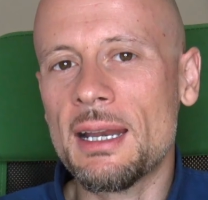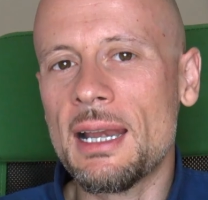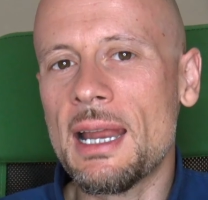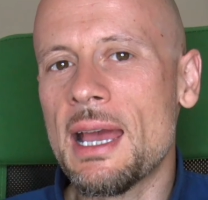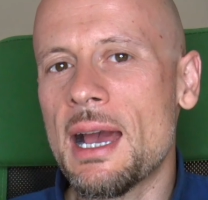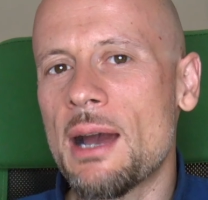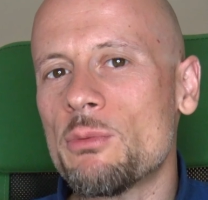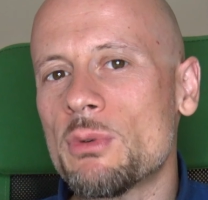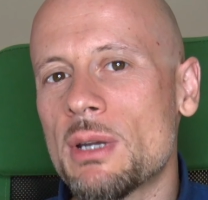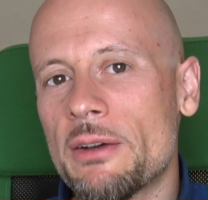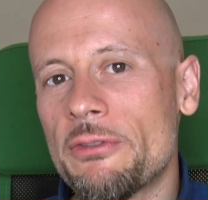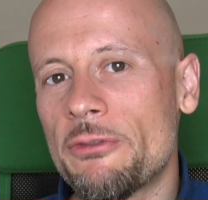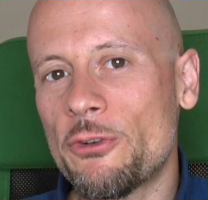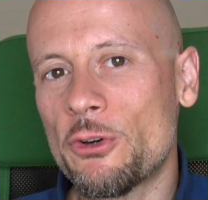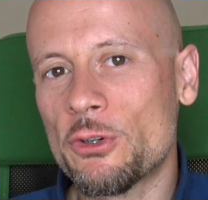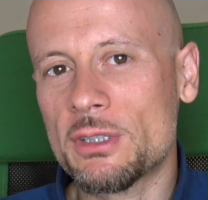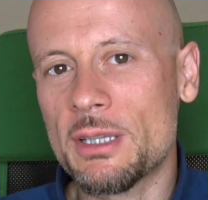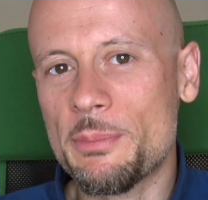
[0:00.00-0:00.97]
Lei ha una
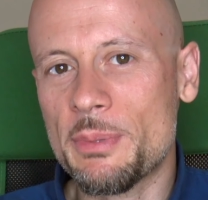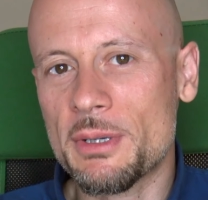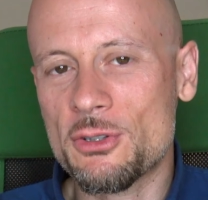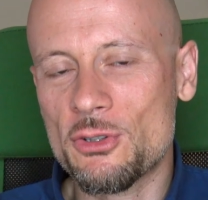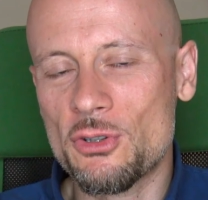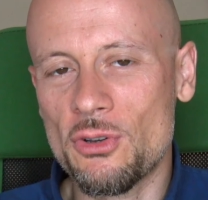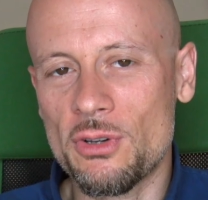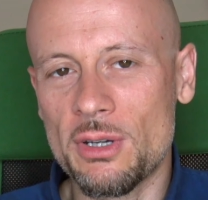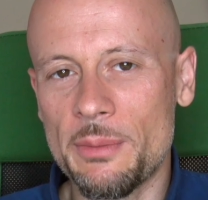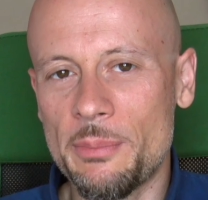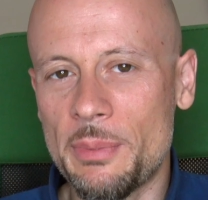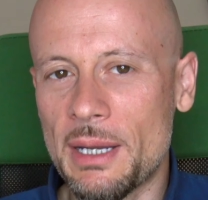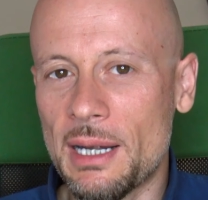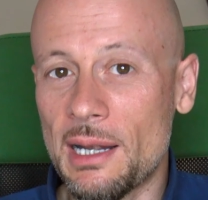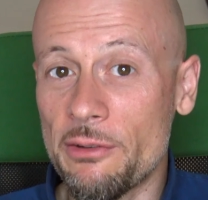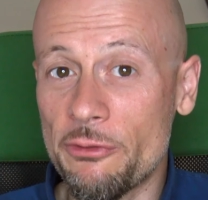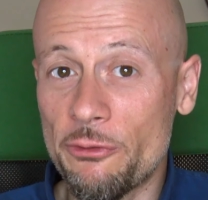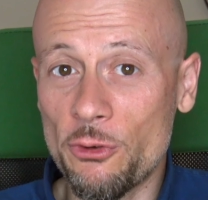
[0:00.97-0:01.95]
forte passione
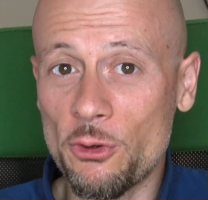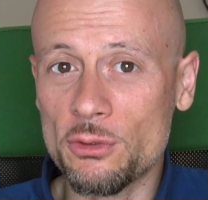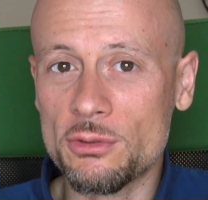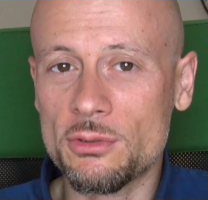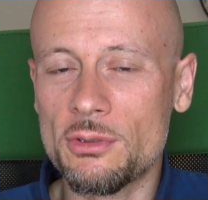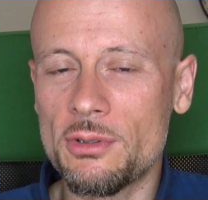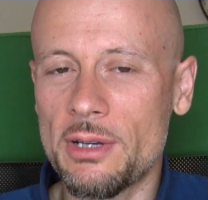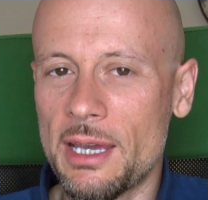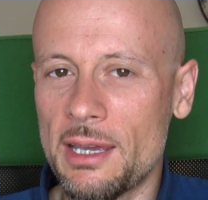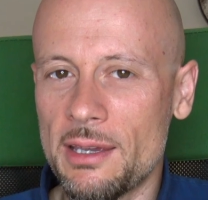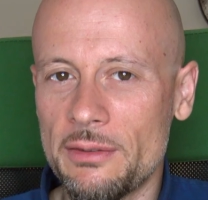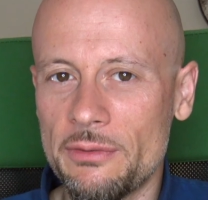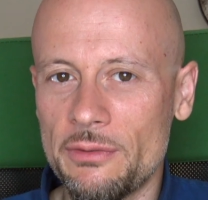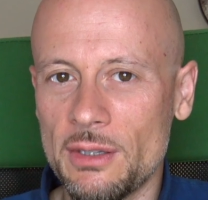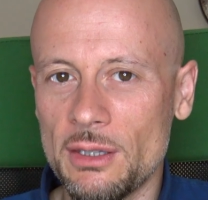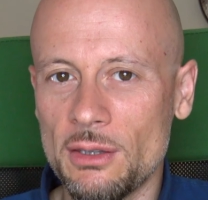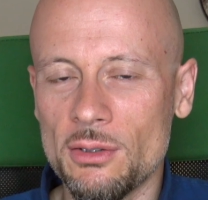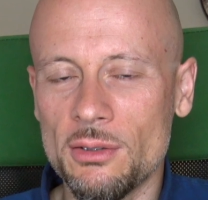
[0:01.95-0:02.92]
per le foto e i
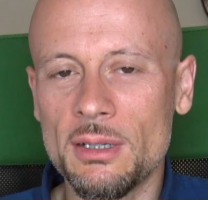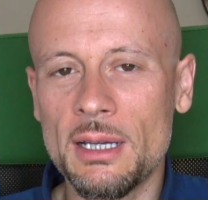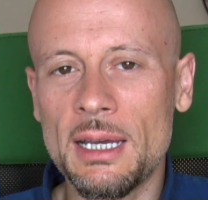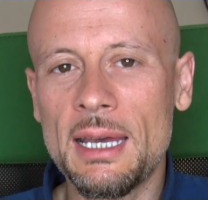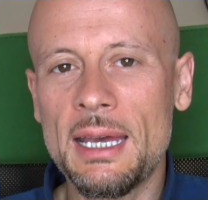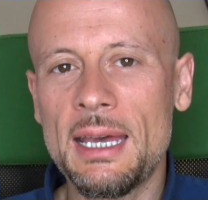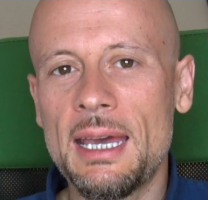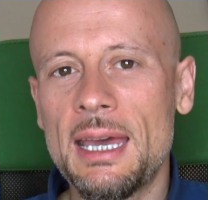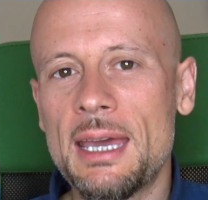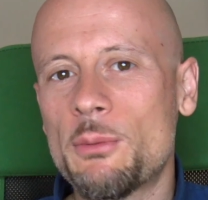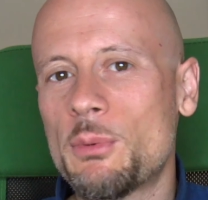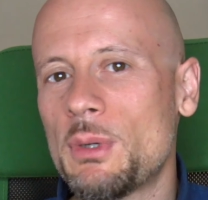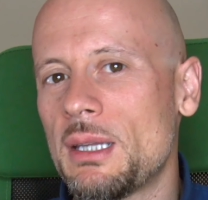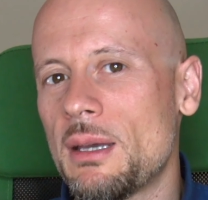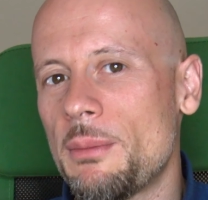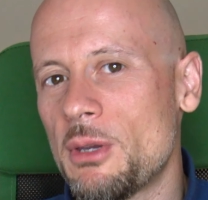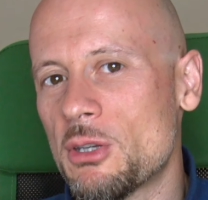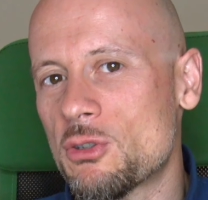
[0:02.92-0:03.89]
video e
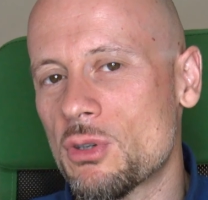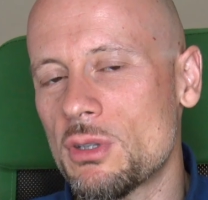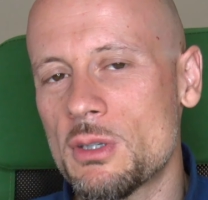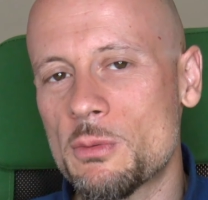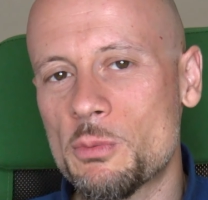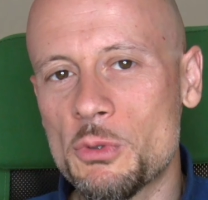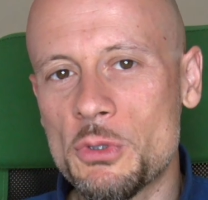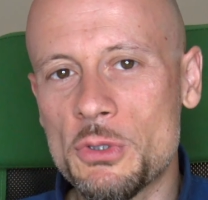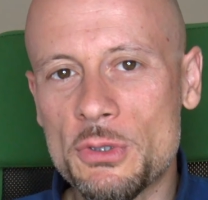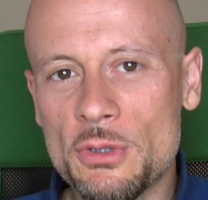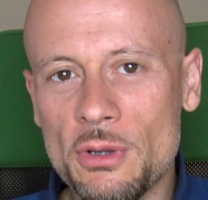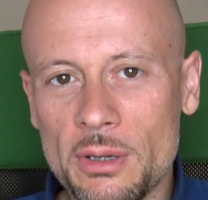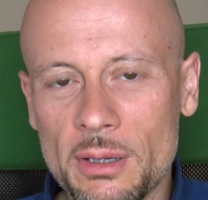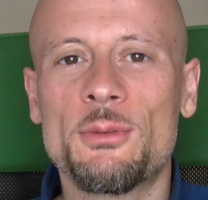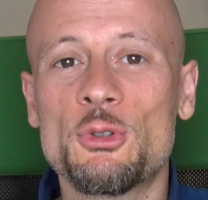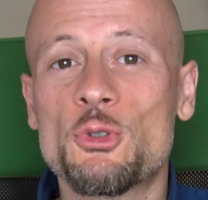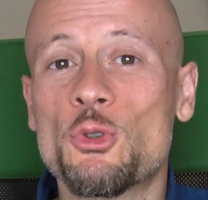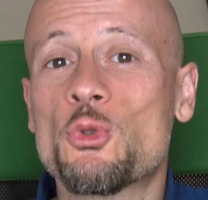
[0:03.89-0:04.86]
quindi ha messo a
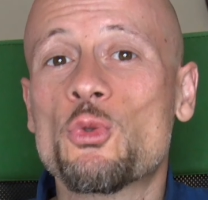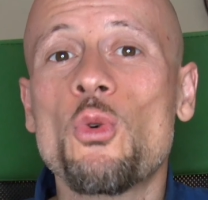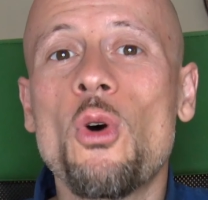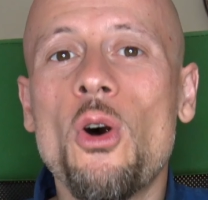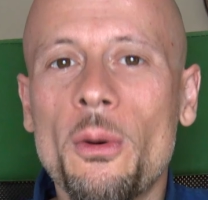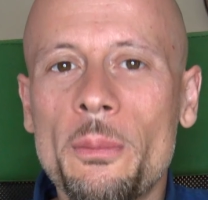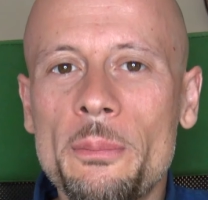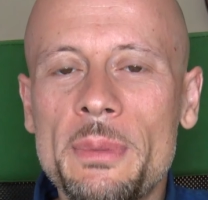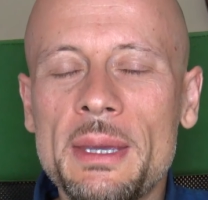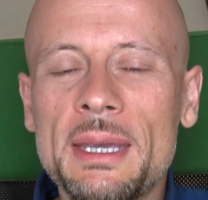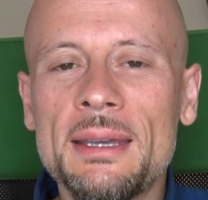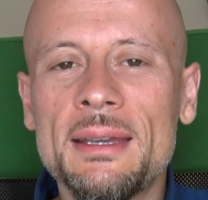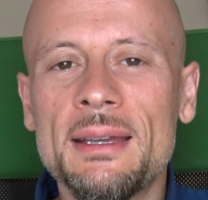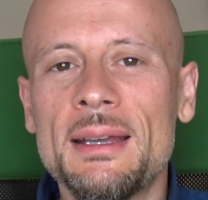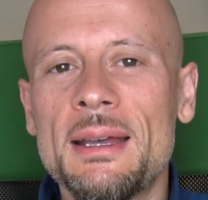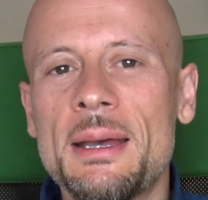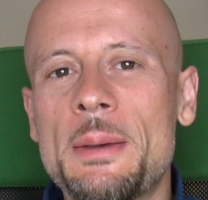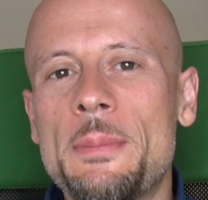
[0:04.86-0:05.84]
disposizione questo suo
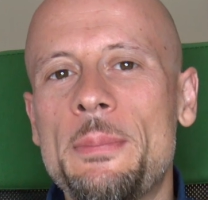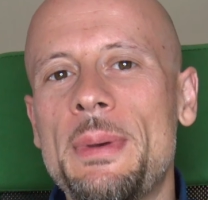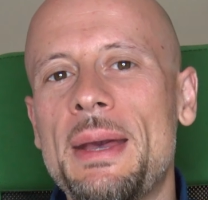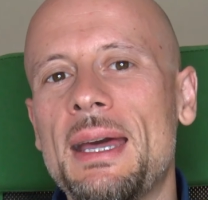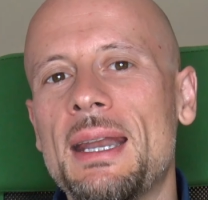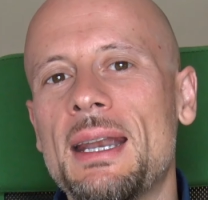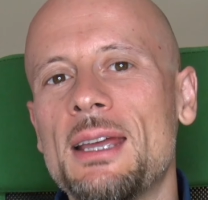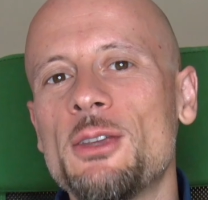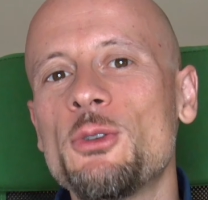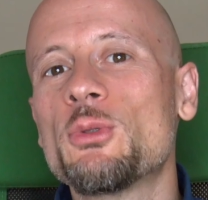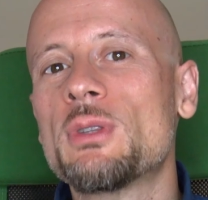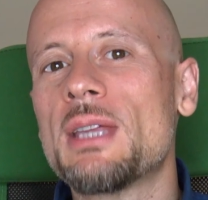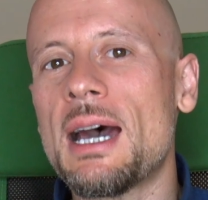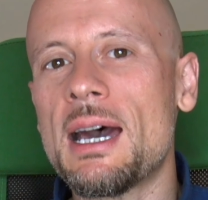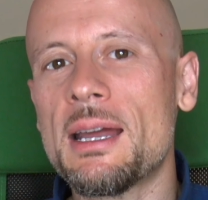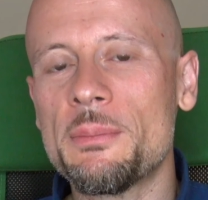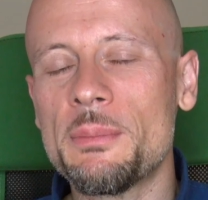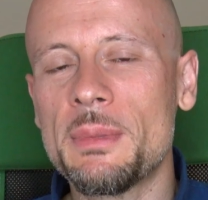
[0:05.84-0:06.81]
hobby per
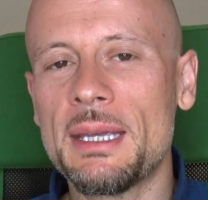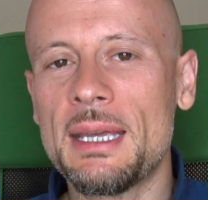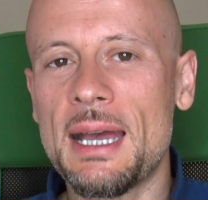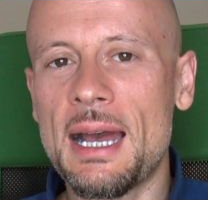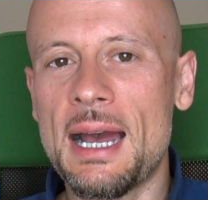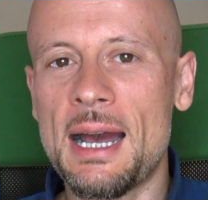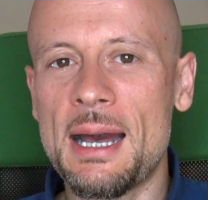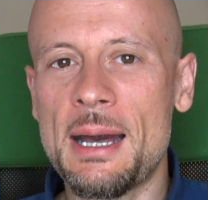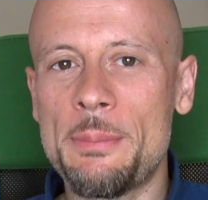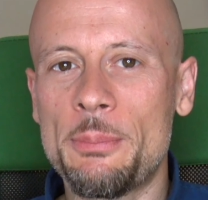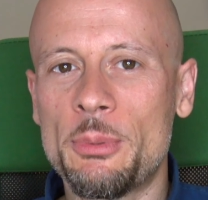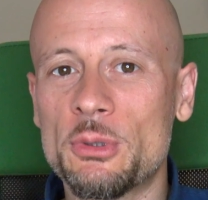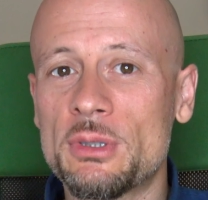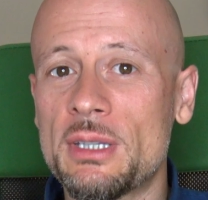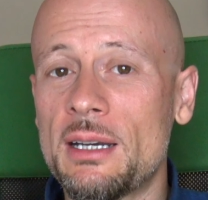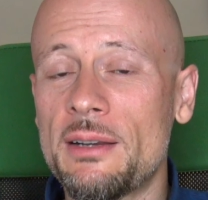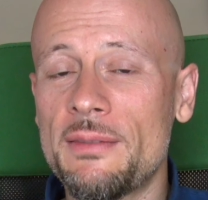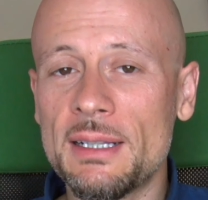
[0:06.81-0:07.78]
aiutarmi a
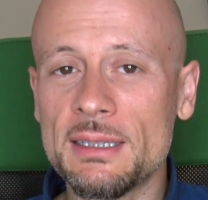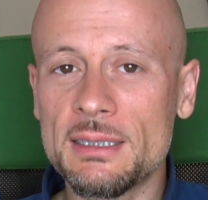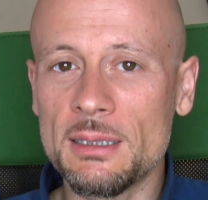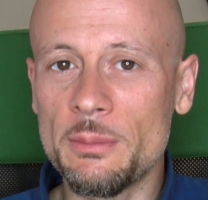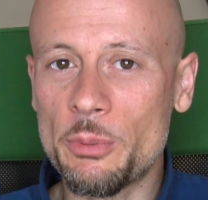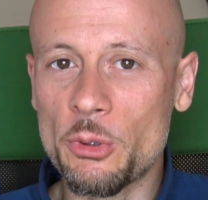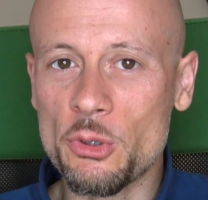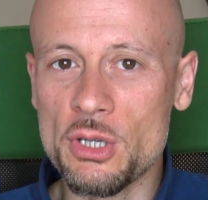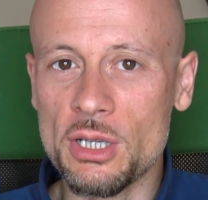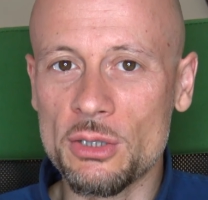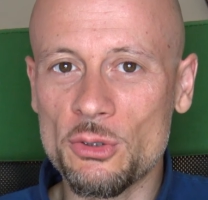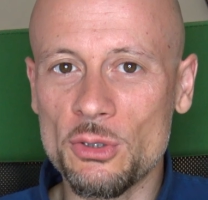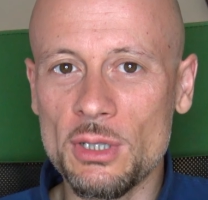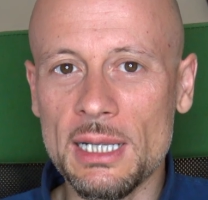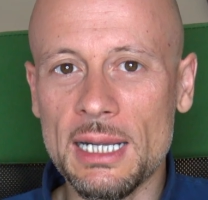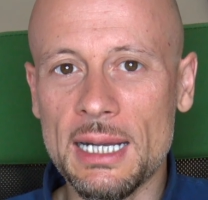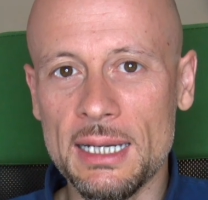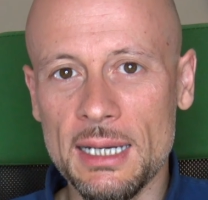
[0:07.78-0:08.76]
portare avanti il progetto
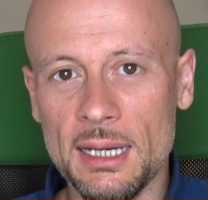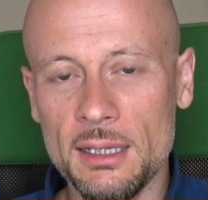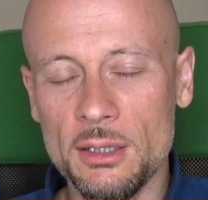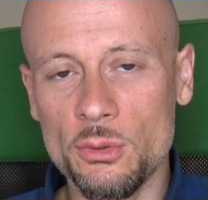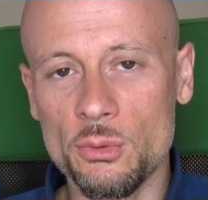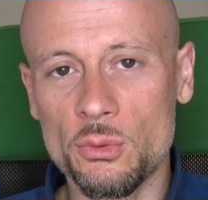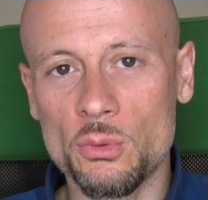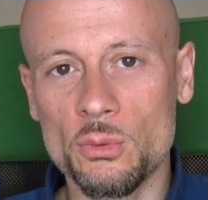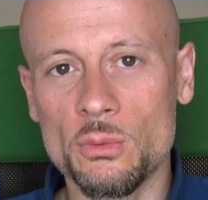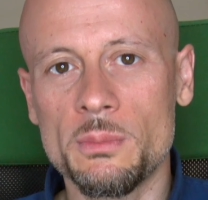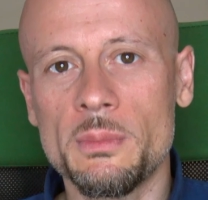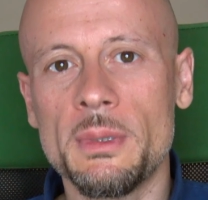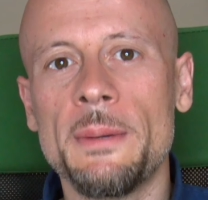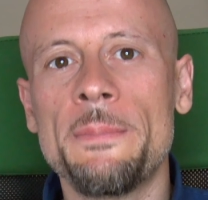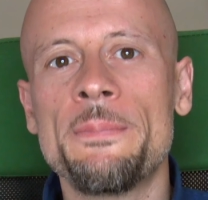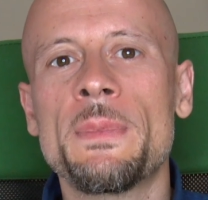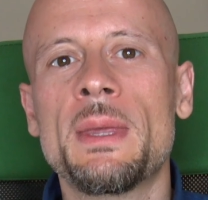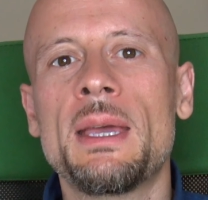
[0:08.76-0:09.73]
del canale
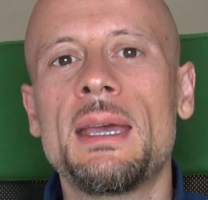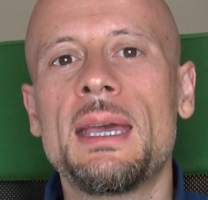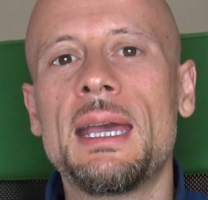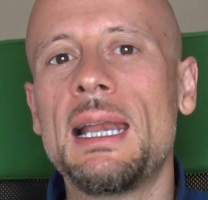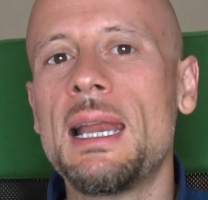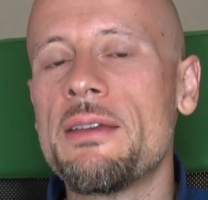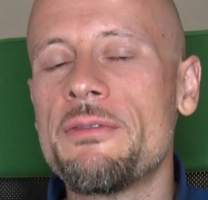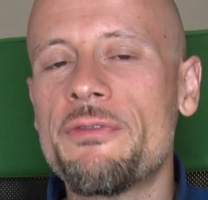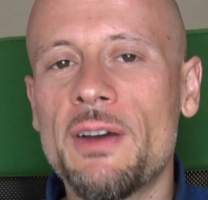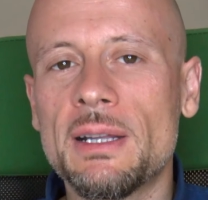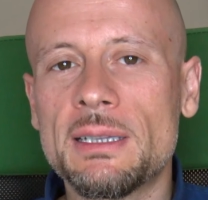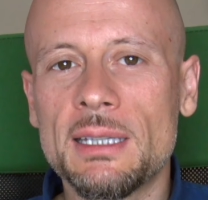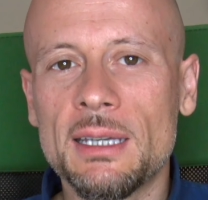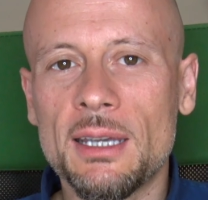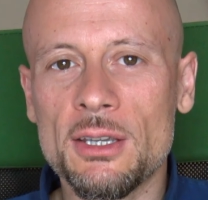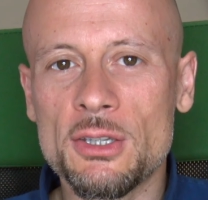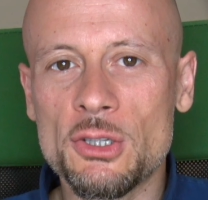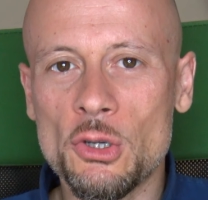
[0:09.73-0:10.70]
YouTube. È lei
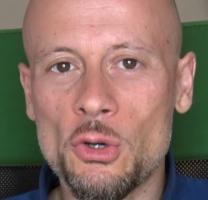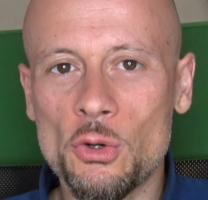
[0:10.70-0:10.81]
infatti che si